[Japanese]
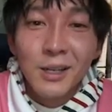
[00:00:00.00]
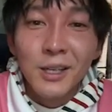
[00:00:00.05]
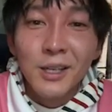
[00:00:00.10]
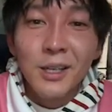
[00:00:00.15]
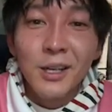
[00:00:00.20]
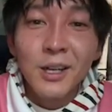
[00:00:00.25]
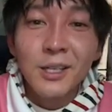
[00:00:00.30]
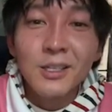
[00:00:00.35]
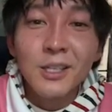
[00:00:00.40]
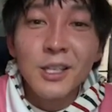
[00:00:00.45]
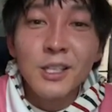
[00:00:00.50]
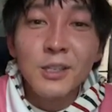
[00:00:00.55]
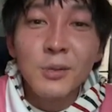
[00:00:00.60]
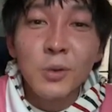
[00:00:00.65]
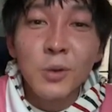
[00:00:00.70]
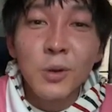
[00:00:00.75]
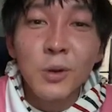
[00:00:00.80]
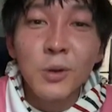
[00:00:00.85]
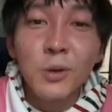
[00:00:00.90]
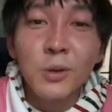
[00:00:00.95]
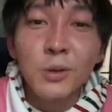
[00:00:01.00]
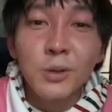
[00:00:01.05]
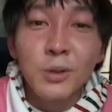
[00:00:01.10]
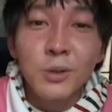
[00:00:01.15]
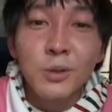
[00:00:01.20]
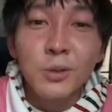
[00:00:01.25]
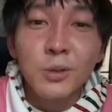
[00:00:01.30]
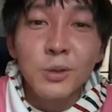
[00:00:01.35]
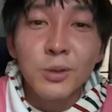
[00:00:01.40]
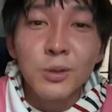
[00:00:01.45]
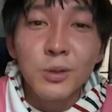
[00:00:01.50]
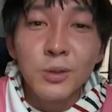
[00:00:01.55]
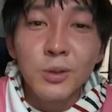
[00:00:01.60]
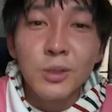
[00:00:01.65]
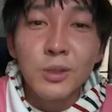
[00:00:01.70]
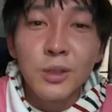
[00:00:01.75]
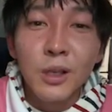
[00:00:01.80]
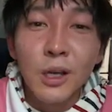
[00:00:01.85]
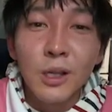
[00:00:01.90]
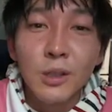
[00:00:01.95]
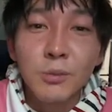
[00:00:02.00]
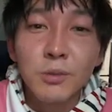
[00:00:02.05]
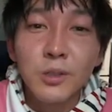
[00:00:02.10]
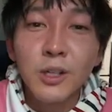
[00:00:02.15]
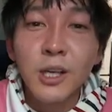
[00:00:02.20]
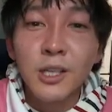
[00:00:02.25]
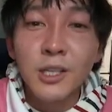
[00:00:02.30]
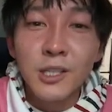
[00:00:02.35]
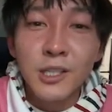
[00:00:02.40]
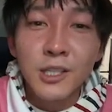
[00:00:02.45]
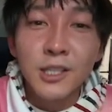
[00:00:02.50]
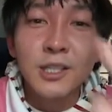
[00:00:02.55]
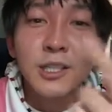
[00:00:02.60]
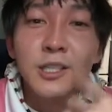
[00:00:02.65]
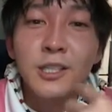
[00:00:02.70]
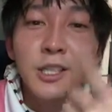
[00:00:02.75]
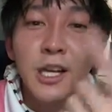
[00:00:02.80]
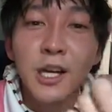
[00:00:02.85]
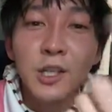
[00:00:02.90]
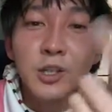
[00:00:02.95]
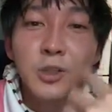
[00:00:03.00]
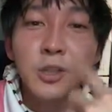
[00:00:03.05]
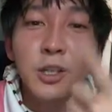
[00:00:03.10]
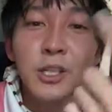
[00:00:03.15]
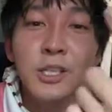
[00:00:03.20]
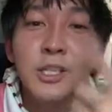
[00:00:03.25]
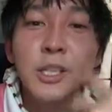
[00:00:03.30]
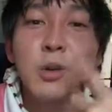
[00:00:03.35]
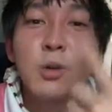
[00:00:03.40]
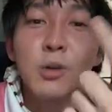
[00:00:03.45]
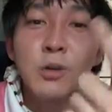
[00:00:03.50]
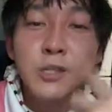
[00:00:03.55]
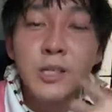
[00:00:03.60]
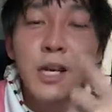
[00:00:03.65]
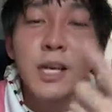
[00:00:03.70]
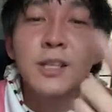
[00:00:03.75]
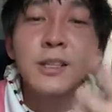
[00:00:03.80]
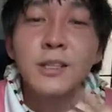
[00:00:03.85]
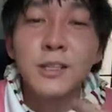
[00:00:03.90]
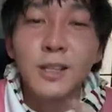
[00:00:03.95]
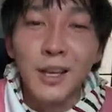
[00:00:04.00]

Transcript: 平沢進、俺のこと、そうそうそう、あの、昔ツイッター上でいざこざあっ